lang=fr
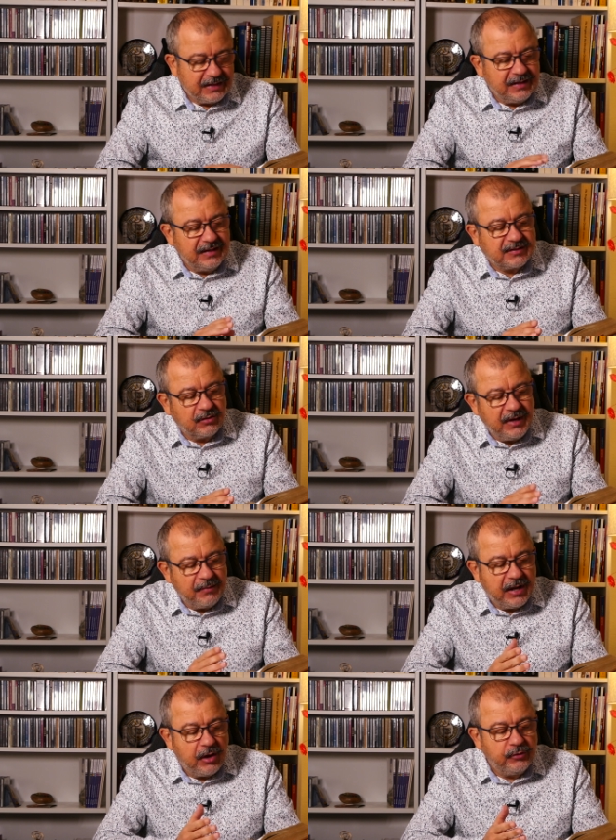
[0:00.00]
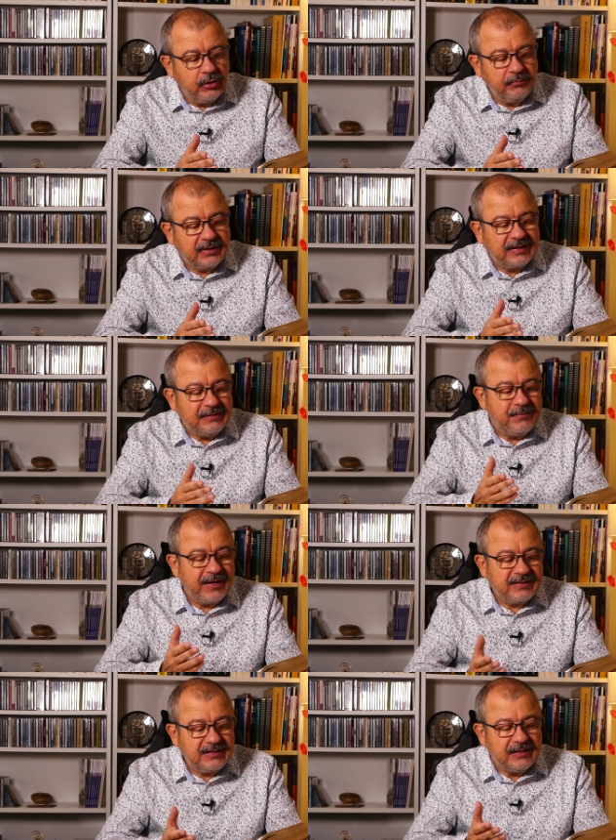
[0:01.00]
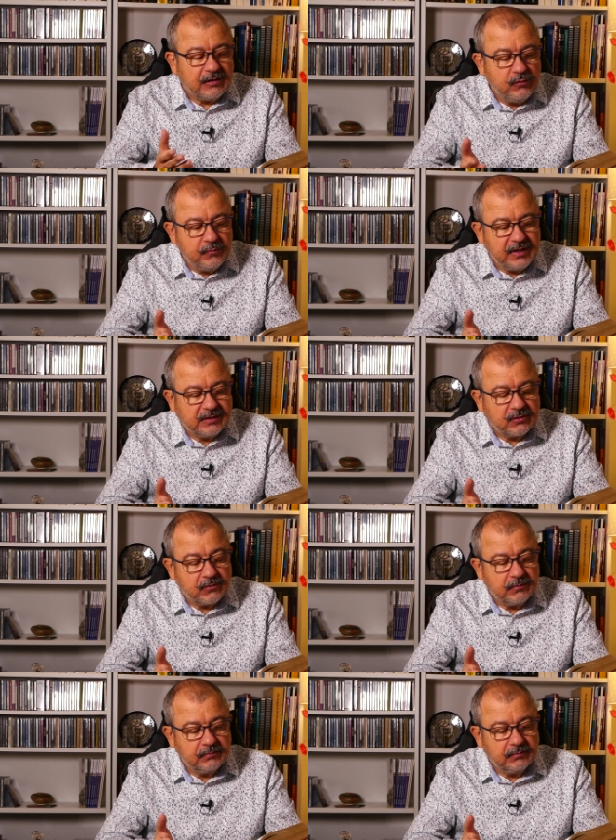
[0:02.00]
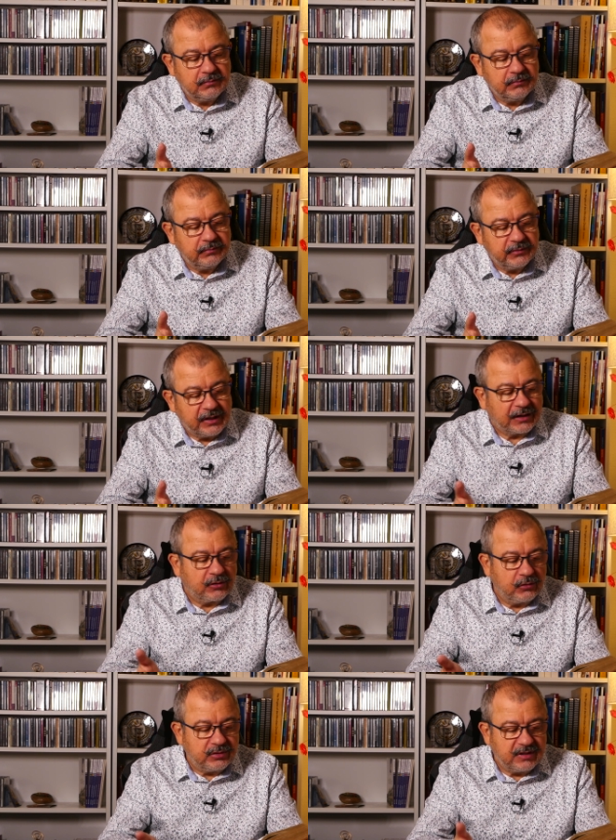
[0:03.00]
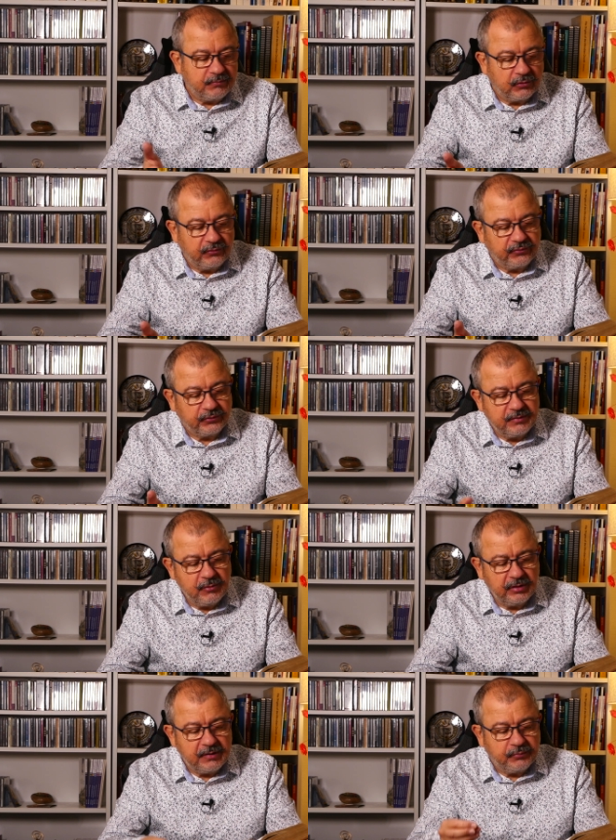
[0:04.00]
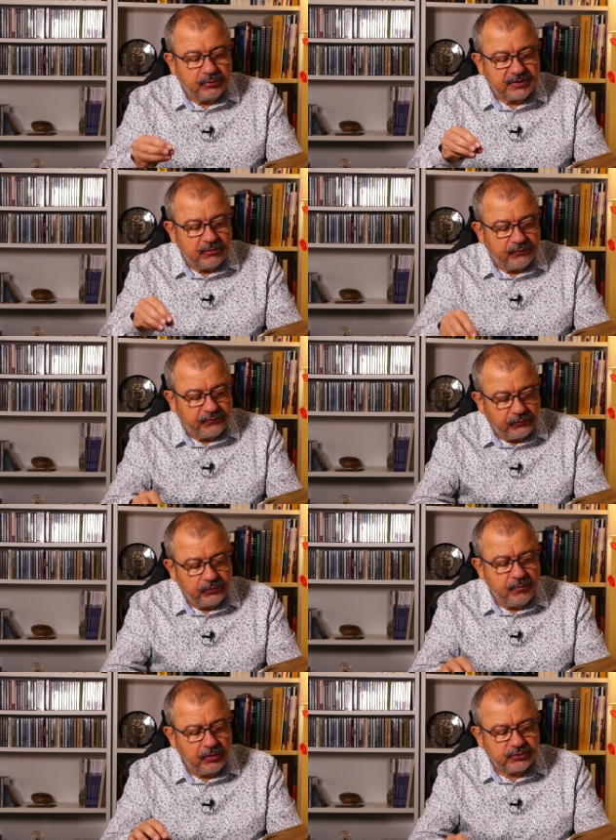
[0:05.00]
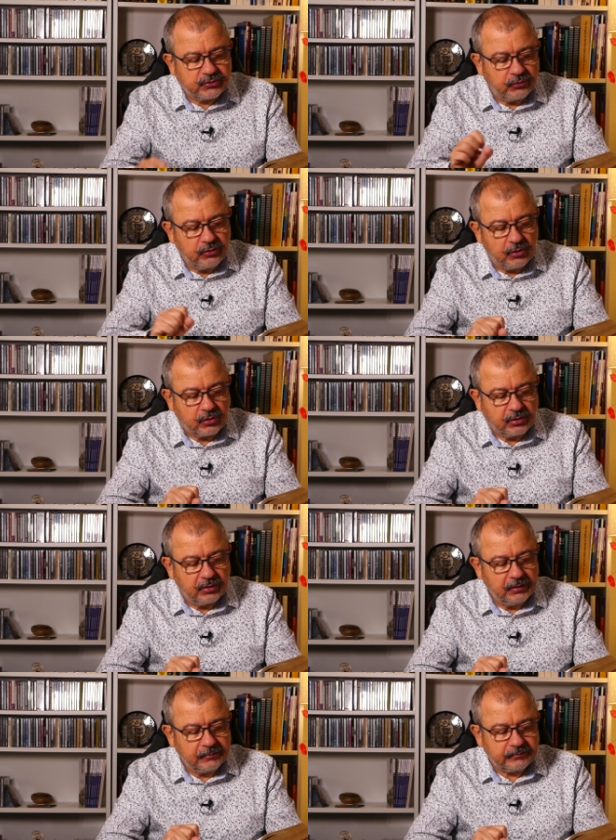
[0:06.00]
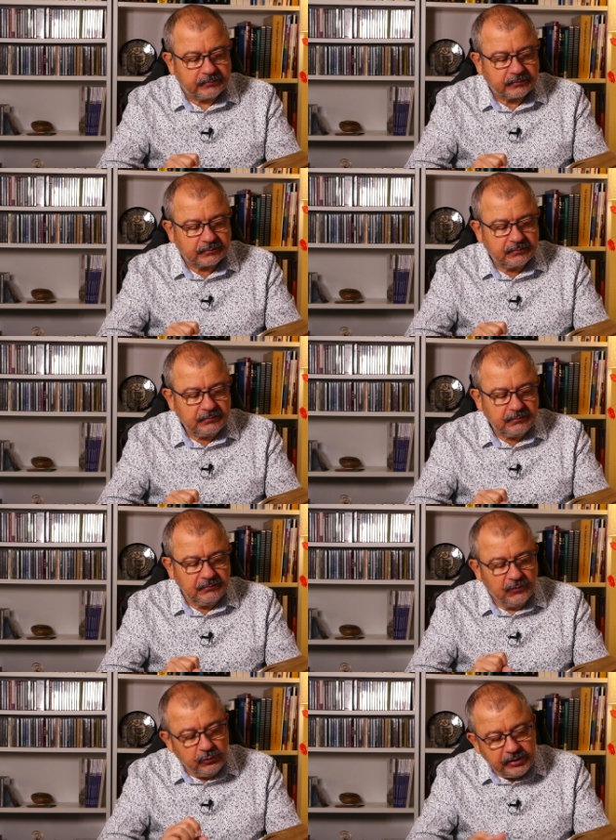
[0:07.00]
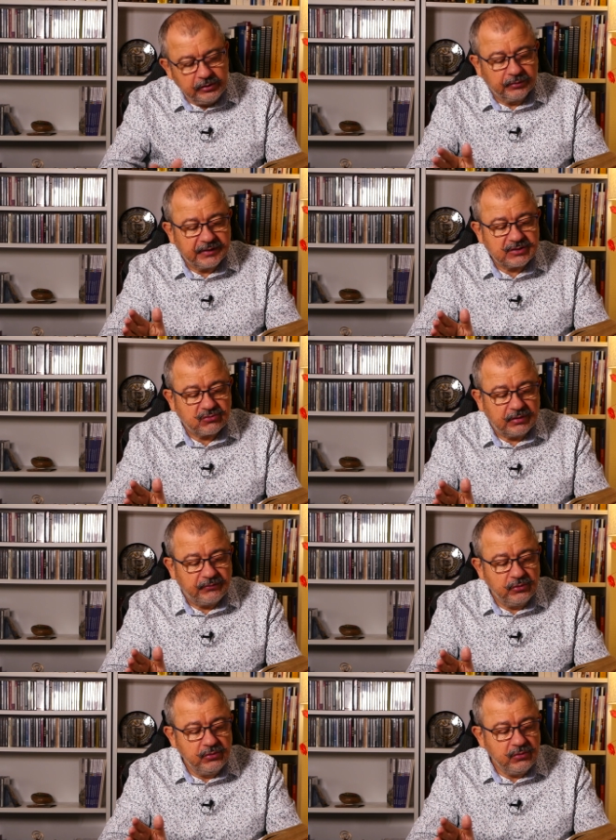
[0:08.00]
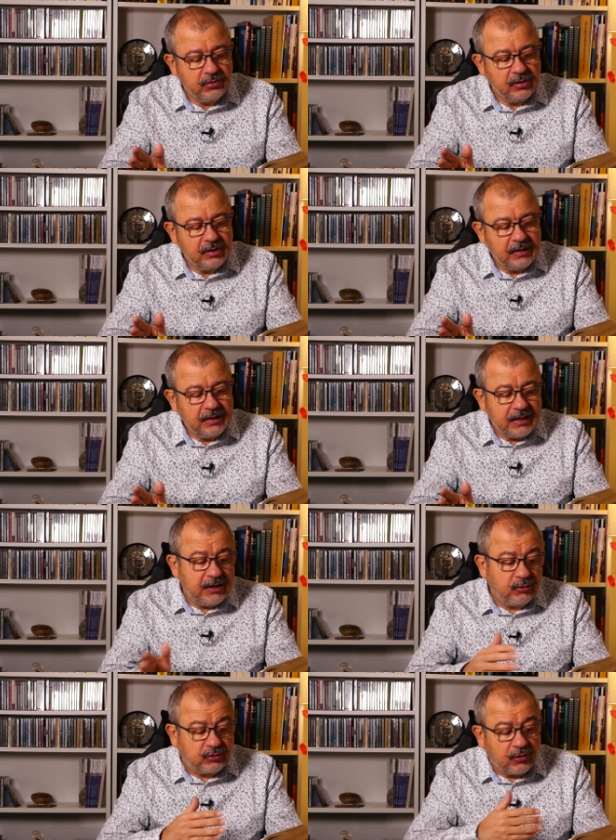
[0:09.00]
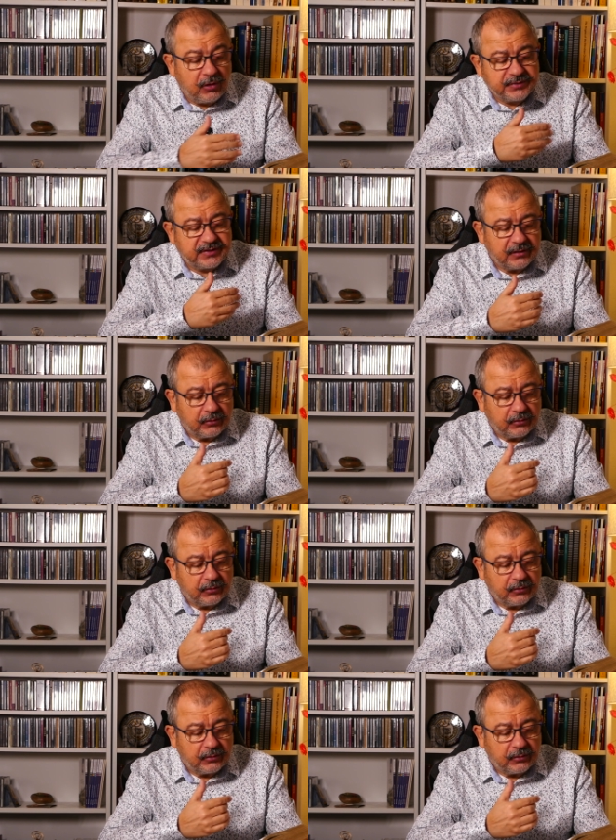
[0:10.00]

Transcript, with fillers: Il est semblable à un homme qui bâtit une maison. Il a creusé profondément et posé le fondement sur le roc. Une inondation est venue, et le torrent s'est